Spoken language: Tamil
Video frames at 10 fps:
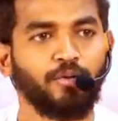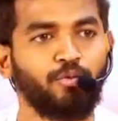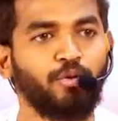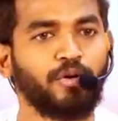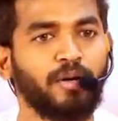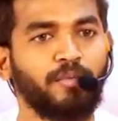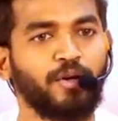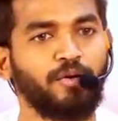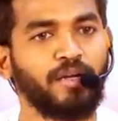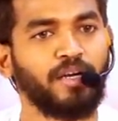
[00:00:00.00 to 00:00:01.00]
தூக்கம்ன்ற
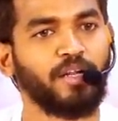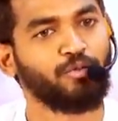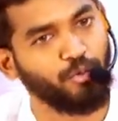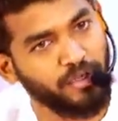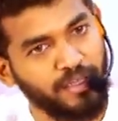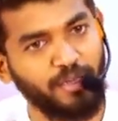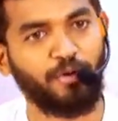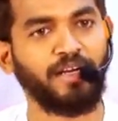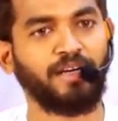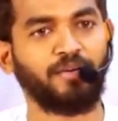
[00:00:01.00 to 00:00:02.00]
ஒன்று இல்லைன்னா தூக்கத்துலேயும்
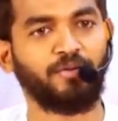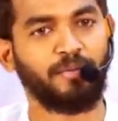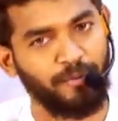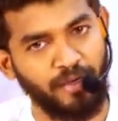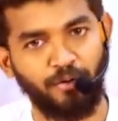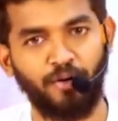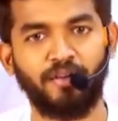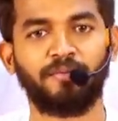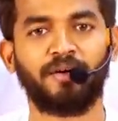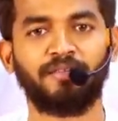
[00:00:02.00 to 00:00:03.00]
ஓடிக்கிட்டு இருக்கோம் இப்போயே
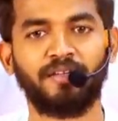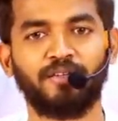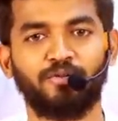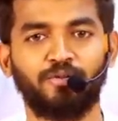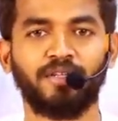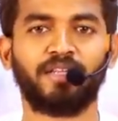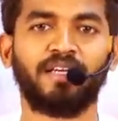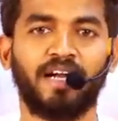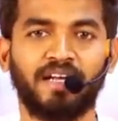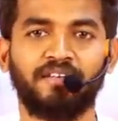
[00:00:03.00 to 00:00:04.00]
ஓடுது பல பேருக்கு
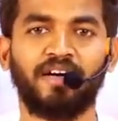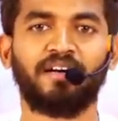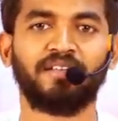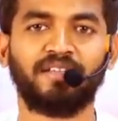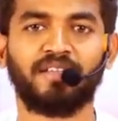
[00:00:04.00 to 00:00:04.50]
தூக்கத்துலேயும் கனவாக வந்து